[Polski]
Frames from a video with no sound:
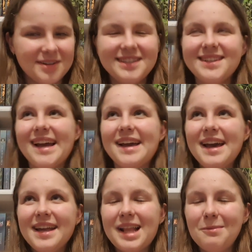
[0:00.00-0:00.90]
I tak
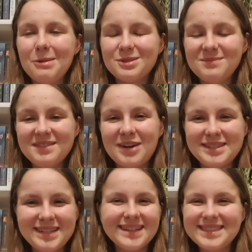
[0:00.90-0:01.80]
dla mnie brzmi
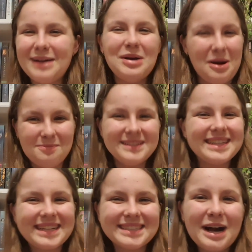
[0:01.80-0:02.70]
właśnie ten cały opis
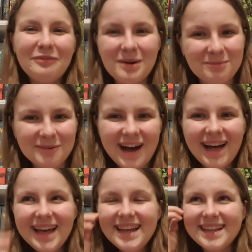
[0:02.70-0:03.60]
i ta cała fabuła.